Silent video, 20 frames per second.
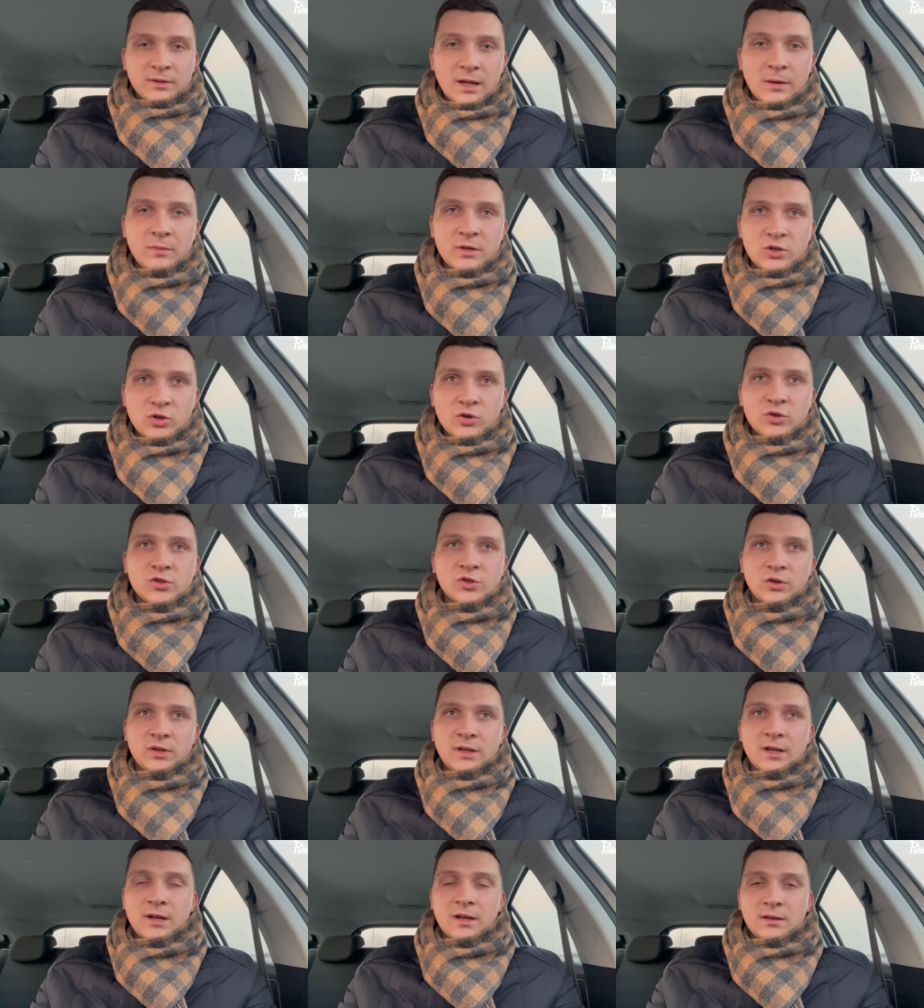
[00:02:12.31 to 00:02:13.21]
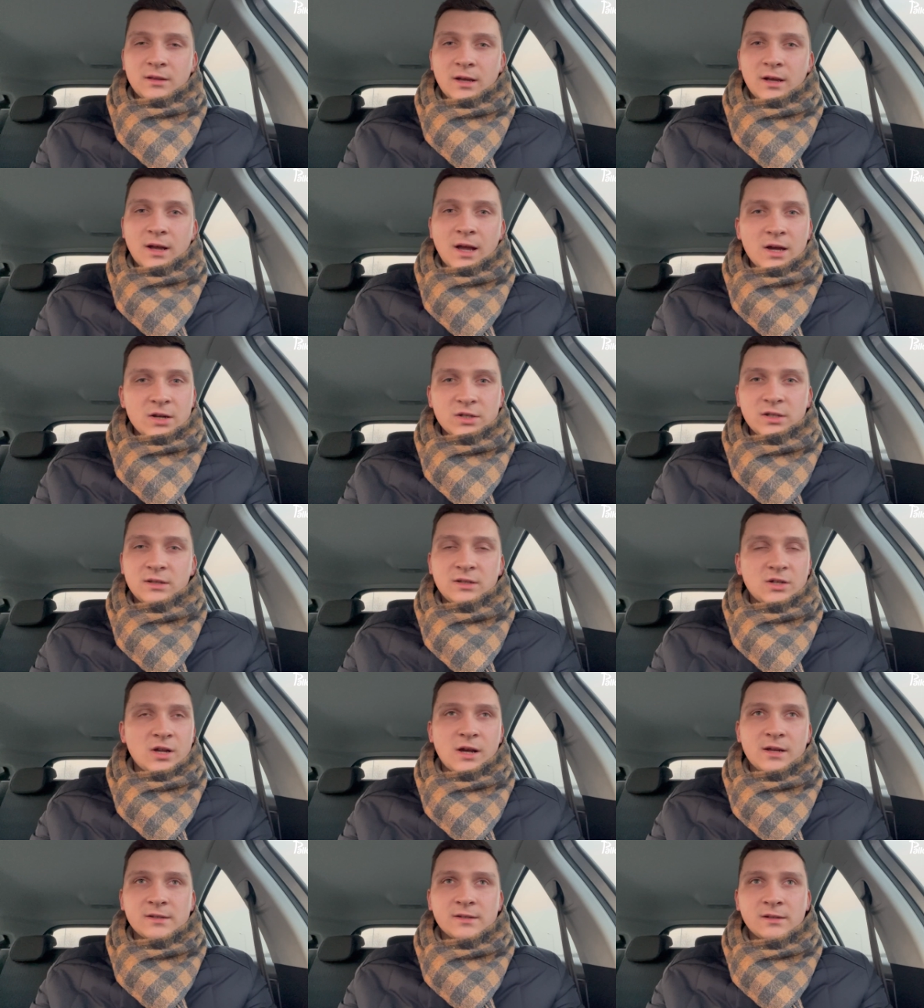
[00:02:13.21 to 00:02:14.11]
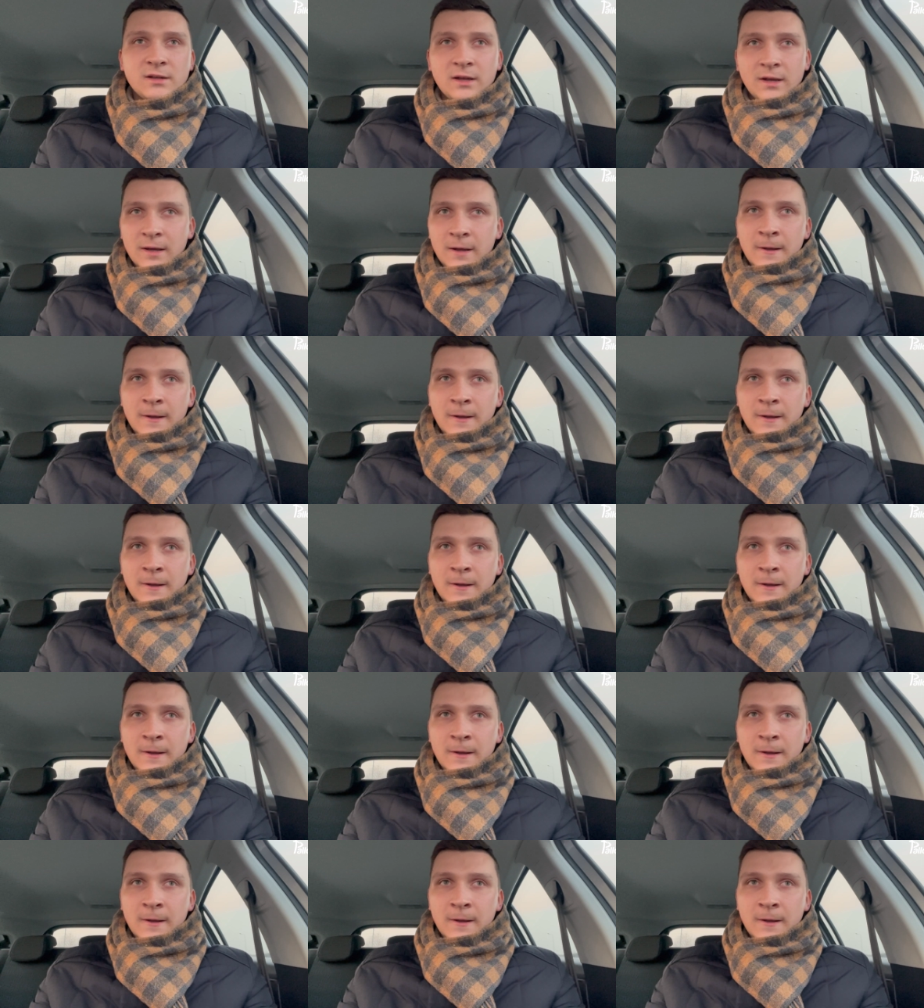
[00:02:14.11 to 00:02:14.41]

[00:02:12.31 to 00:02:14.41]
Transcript: na bieżąco i na, na każdy czas